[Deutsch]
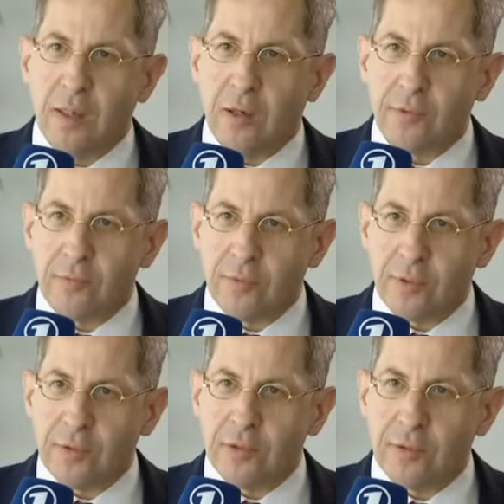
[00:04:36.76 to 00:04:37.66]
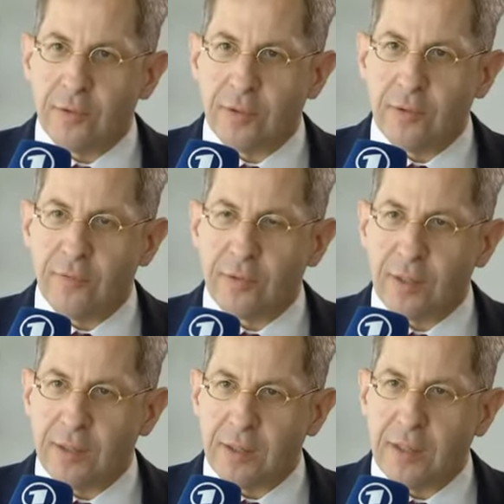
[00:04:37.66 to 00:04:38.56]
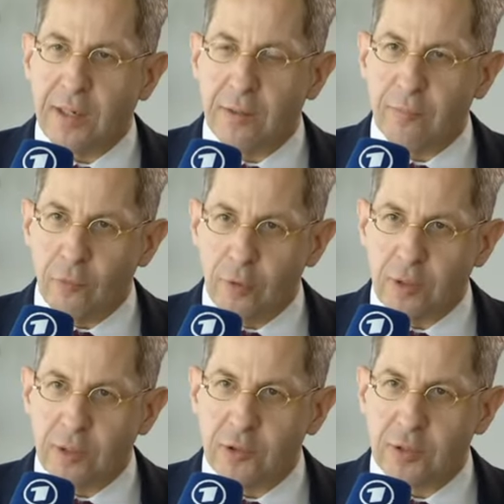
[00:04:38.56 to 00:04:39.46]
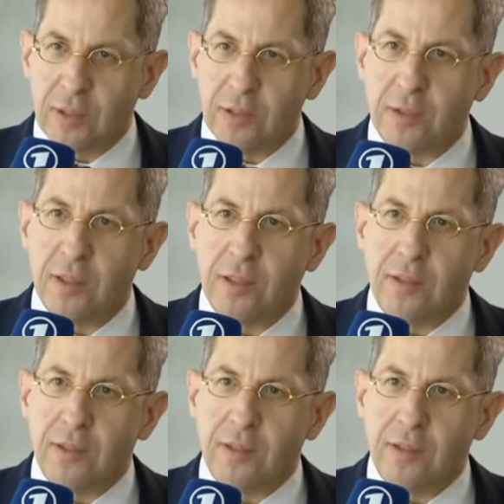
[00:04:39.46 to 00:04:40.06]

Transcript: aus unserer Sicht ist es jedenfalls eine reale Möglichkeit,